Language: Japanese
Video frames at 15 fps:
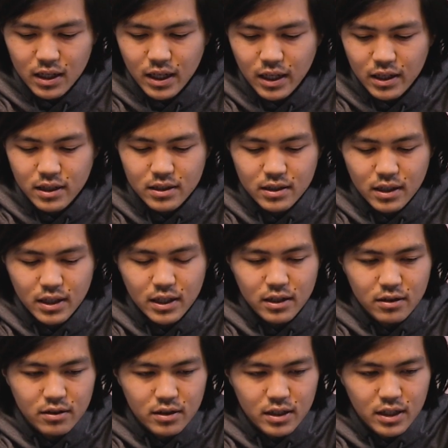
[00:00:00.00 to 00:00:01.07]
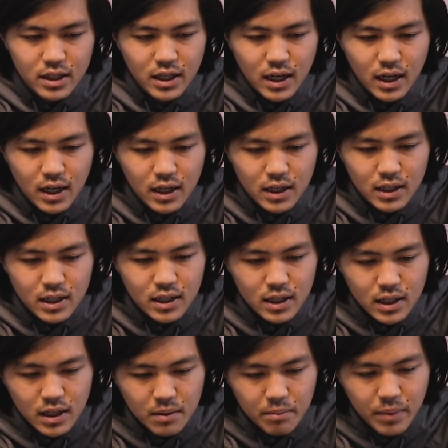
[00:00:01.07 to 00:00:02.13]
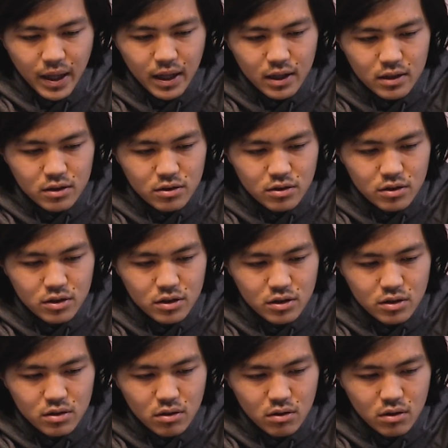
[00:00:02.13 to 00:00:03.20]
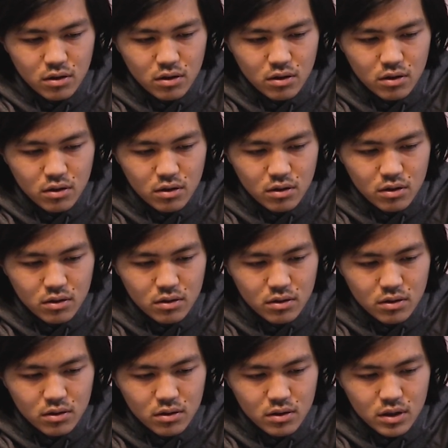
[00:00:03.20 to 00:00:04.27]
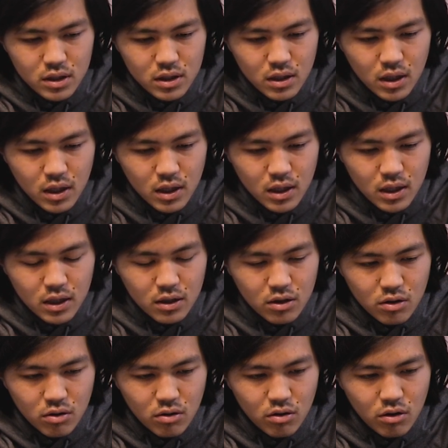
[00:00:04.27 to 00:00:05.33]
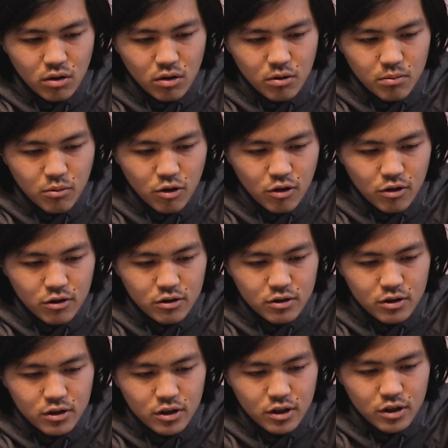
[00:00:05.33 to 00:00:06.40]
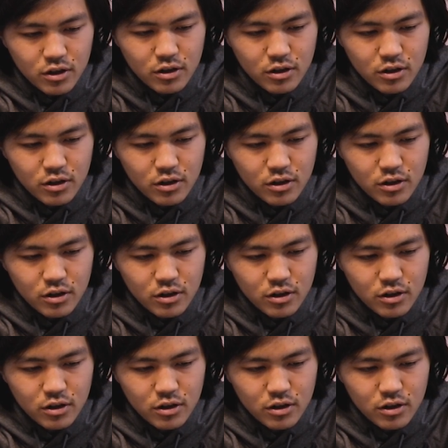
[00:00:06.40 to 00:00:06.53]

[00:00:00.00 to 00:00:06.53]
ア系ですね。イルニア。personne au monde。